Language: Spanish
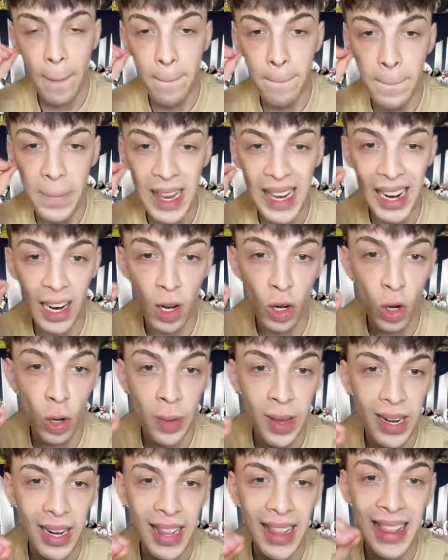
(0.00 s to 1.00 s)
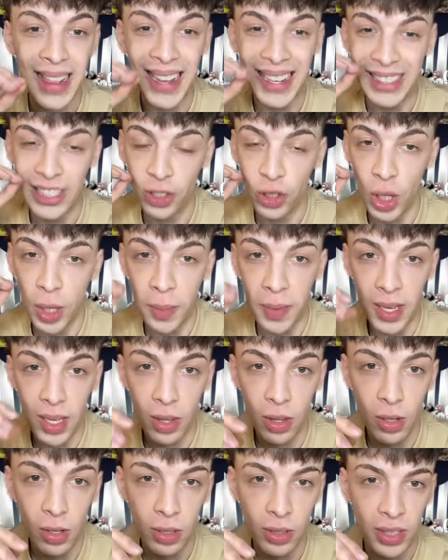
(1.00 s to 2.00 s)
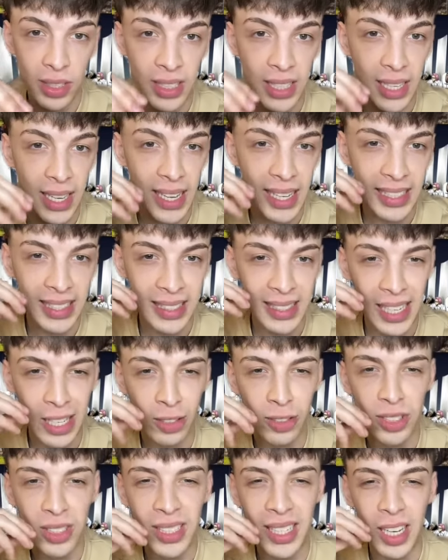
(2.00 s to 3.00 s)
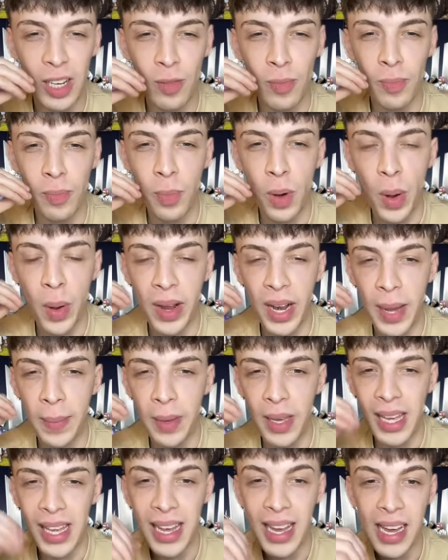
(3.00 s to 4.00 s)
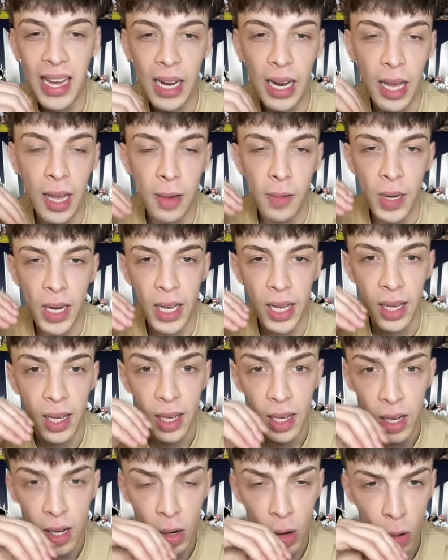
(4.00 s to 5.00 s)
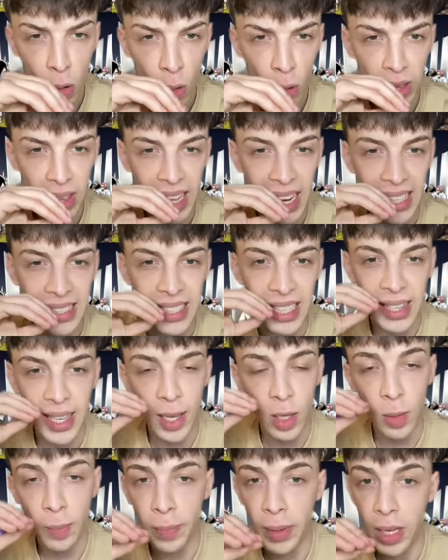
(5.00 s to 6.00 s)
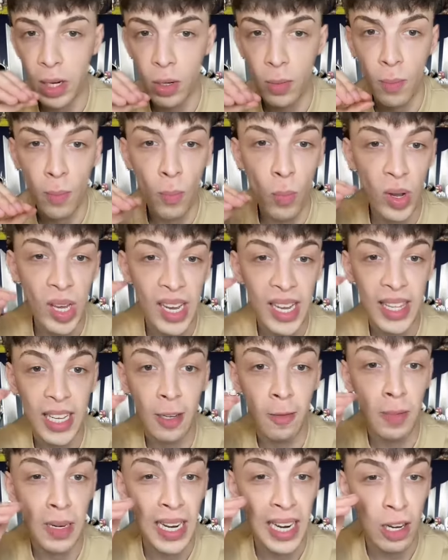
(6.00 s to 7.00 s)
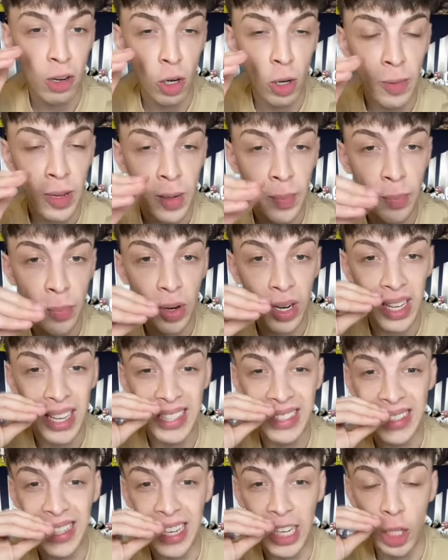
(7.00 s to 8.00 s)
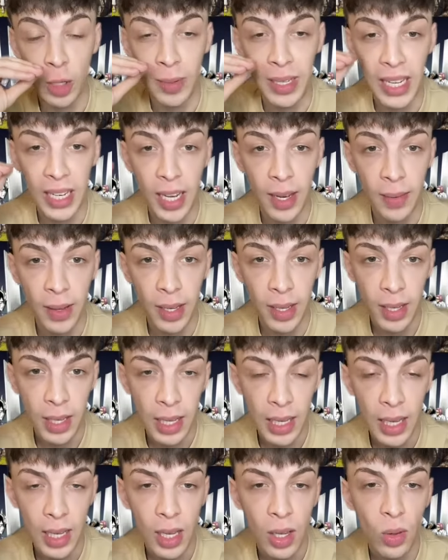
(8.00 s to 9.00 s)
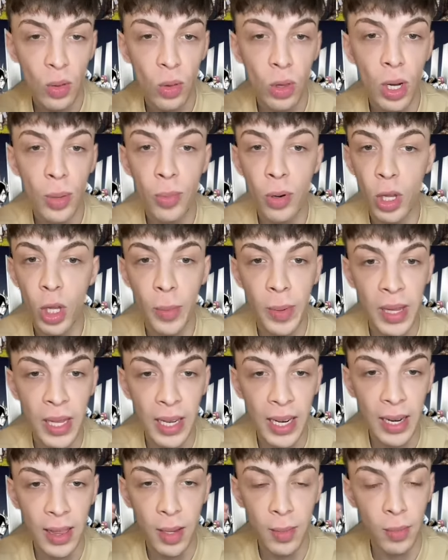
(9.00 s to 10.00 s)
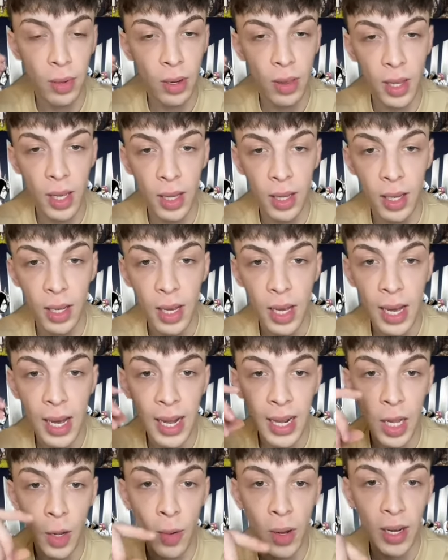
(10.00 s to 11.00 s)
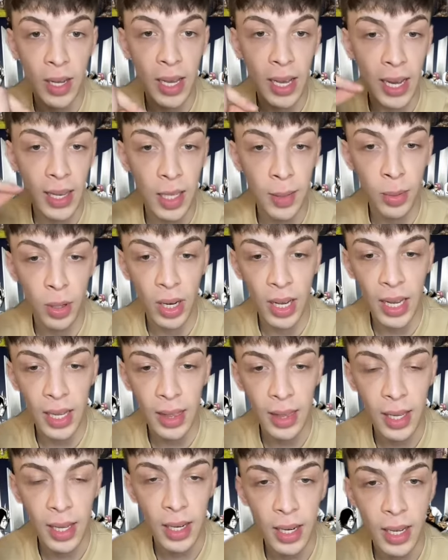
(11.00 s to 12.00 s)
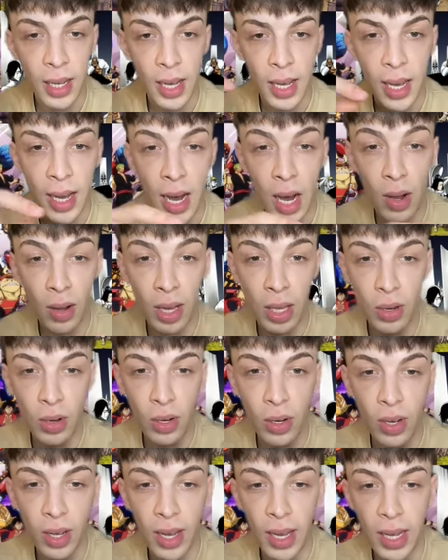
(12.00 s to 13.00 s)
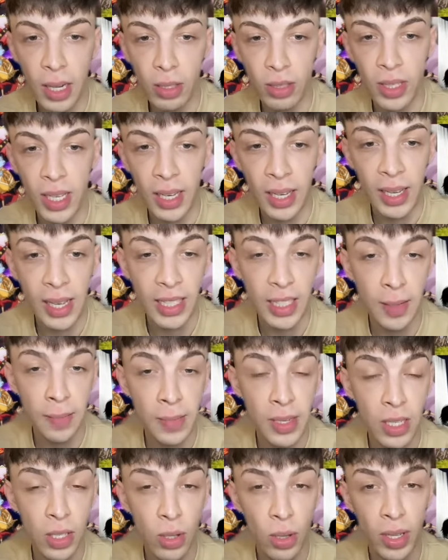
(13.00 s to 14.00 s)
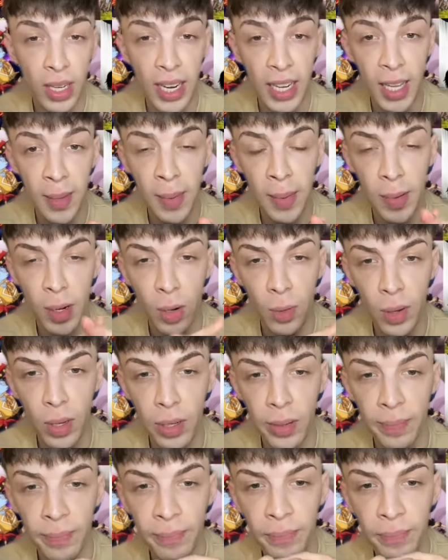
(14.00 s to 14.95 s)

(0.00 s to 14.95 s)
Black Clover la estoy viendo, sé que hasta consigue un power up increíble, ultra chetado, pero voy a quitar Black Clover porque hasta que no me la acabe no puedo opinar al 100%. Al igual que Hunter por Hunter, aunque yo creo que los de aquí ya se han visto en el anime, pero bueno.